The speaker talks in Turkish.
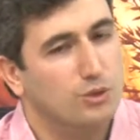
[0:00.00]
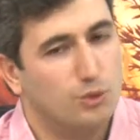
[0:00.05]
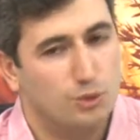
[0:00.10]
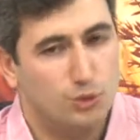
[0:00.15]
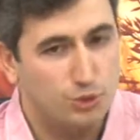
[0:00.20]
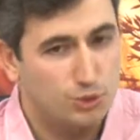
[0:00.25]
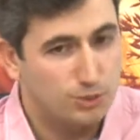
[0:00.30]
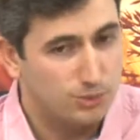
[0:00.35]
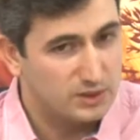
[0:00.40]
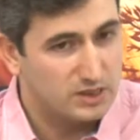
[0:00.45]
O
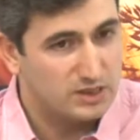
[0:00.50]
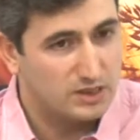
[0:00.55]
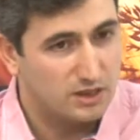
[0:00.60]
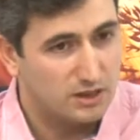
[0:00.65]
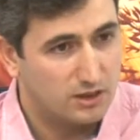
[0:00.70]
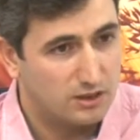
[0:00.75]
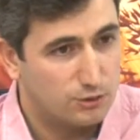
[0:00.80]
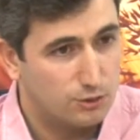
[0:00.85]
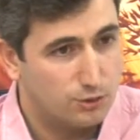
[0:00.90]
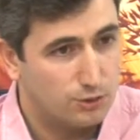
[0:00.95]
grup insan
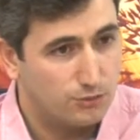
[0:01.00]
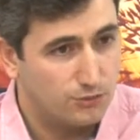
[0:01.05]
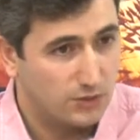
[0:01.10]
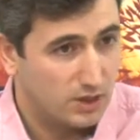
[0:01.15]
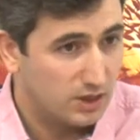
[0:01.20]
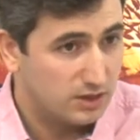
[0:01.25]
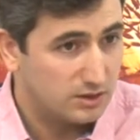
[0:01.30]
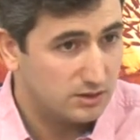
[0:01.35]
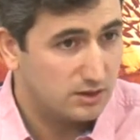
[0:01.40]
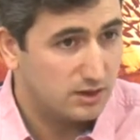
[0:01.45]
anlıyor
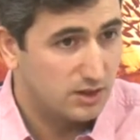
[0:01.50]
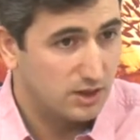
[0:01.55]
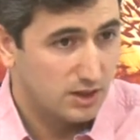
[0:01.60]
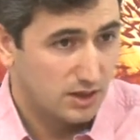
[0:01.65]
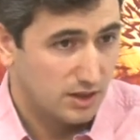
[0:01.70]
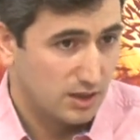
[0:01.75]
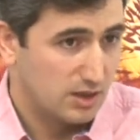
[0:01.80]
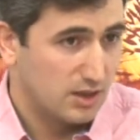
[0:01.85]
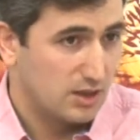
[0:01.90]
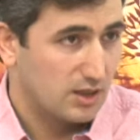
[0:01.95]
fakat
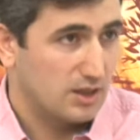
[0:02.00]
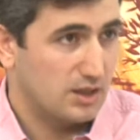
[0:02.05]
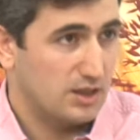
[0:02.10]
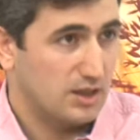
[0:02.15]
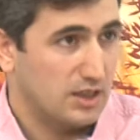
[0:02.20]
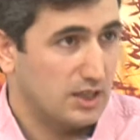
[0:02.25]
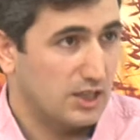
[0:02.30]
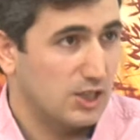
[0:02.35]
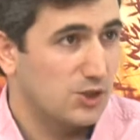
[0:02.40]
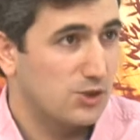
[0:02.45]
e,
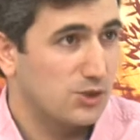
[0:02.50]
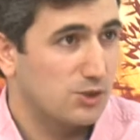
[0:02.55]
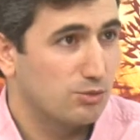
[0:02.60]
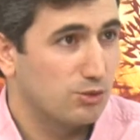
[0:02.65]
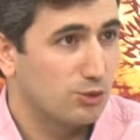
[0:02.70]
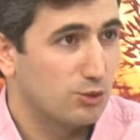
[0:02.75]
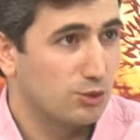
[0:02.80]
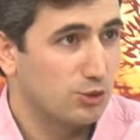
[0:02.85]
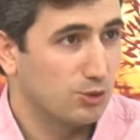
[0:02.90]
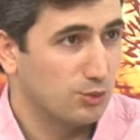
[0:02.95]
ikinci bir
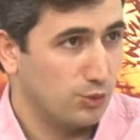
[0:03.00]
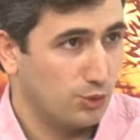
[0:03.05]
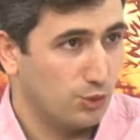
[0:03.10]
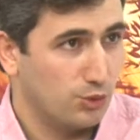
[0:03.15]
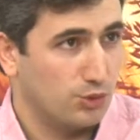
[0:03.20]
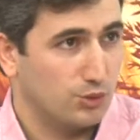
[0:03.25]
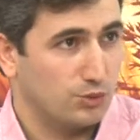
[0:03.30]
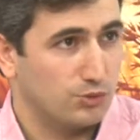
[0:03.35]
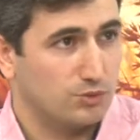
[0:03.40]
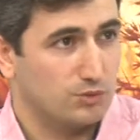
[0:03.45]
grup
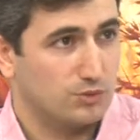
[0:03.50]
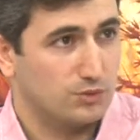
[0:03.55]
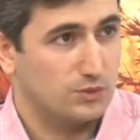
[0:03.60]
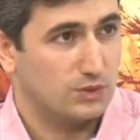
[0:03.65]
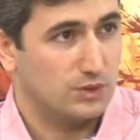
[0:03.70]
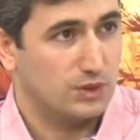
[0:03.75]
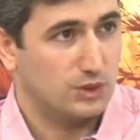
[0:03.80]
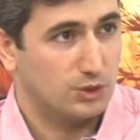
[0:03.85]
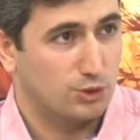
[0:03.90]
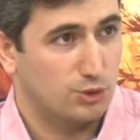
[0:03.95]
o
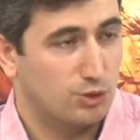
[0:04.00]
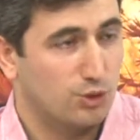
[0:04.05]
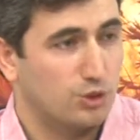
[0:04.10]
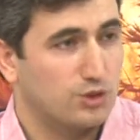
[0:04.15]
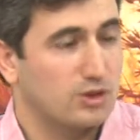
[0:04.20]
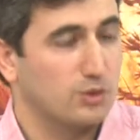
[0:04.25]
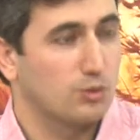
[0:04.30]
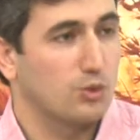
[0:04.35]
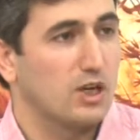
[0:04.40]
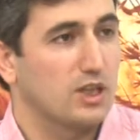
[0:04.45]

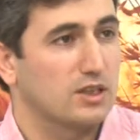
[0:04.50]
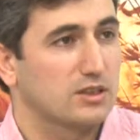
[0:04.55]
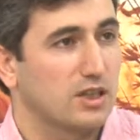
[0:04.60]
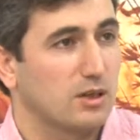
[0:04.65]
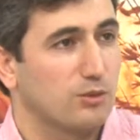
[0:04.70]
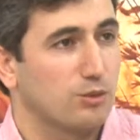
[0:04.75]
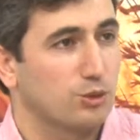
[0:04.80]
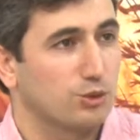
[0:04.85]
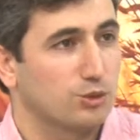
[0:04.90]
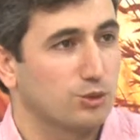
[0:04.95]
söze
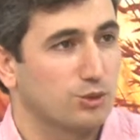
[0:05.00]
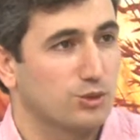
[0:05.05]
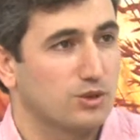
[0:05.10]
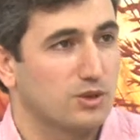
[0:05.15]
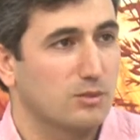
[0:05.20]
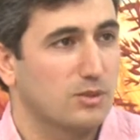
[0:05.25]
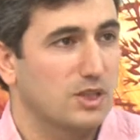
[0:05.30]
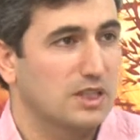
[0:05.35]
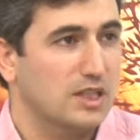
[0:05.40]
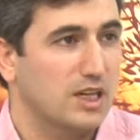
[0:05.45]
muhatap olduğu
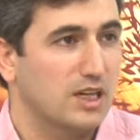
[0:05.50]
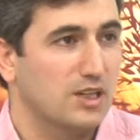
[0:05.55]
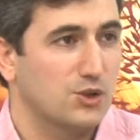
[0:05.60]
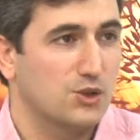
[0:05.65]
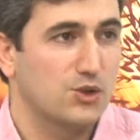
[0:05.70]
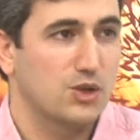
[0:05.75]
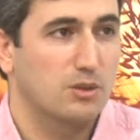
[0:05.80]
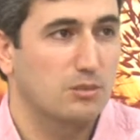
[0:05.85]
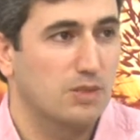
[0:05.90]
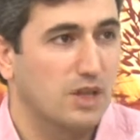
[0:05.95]
zaman aynı
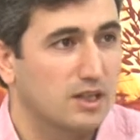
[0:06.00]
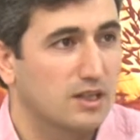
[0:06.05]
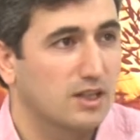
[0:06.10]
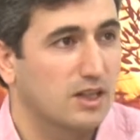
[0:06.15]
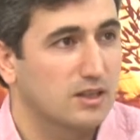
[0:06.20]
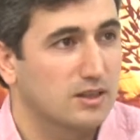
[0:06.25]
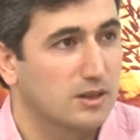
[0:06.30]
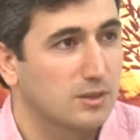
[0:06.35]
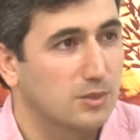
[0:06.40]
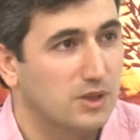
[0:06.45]
şeyi belki
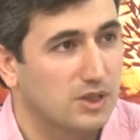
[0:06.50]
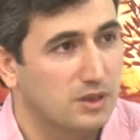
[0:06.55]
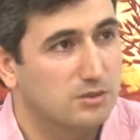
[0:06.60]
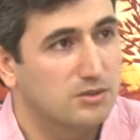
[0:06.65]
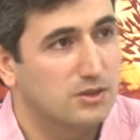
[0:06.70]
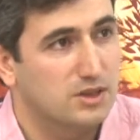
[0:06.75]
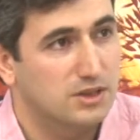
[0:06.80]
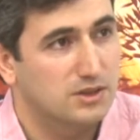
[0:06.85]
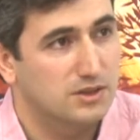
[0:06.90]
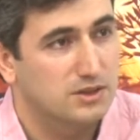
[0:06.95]

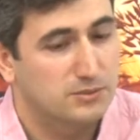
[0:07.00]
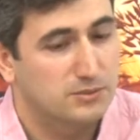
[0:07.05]
anlamayabilir.